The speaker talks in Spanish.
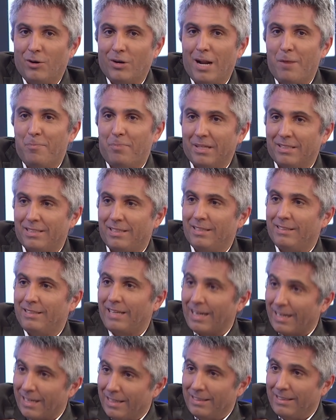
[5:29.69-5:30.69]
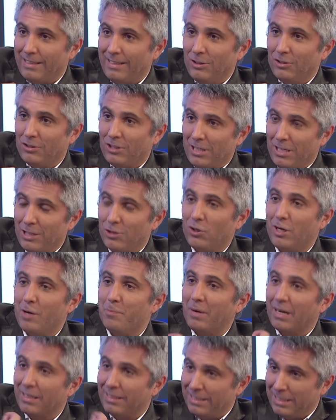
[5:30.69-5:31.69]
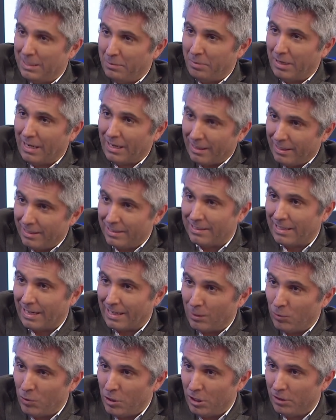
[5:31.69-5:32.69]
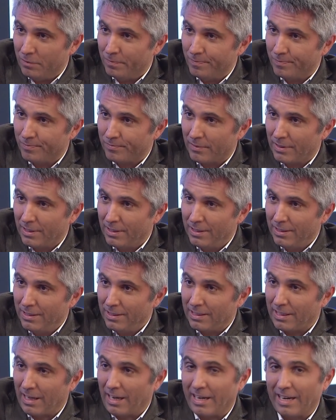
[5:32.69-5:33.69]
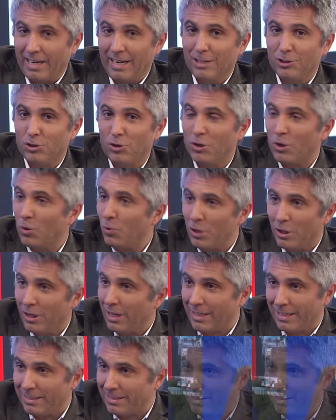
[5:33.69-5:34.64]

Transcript: Ahora el presidente argentino teniendo que participar de esa reunión, que en general son reuniones